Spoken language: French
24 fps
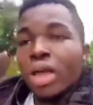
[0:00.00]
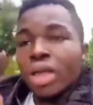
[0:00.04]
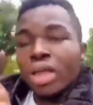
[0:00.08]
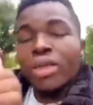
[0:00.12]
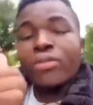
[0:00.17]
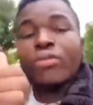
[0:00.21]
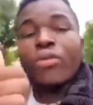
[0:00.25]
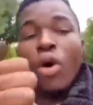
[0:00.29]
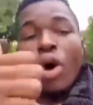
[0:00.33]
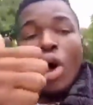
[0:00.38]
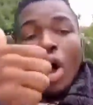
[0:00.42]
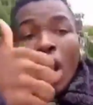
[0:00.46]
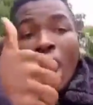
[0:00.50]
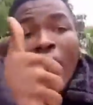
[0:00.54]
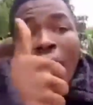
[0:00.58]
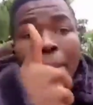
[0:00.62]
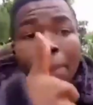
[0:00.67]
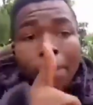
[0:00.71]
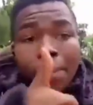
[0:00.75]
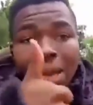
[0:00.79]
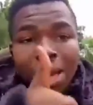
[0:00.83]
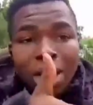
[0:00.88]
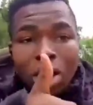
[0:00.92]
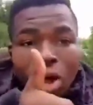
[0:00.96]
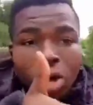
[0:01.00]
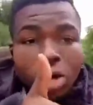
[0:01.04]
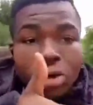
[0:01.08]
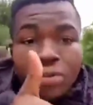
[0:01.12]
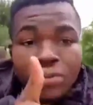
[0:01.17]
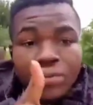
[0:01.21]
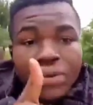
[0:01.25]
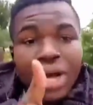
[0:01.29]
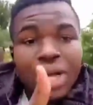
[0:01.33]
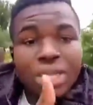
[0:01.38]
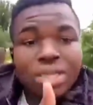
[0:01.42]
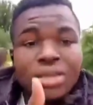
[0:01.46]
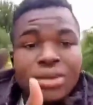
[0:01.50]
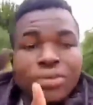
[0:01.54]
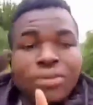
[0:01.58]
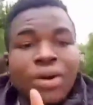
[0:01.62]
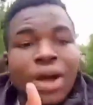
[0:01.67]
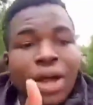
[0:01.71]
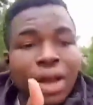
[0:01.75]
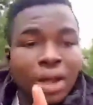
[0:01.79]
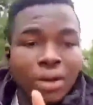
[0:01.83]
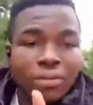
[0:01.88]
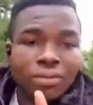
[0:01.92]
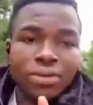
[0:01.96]
qui vaut 1 million de francs
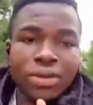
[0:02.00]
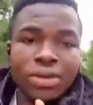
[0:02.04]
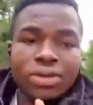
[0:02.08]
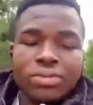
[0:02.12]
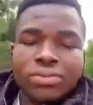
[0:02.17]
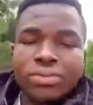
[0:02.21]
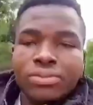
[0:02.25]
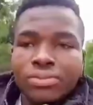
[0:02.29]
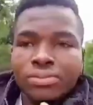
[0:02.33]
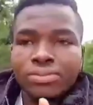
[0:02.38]
CFA en Afrique.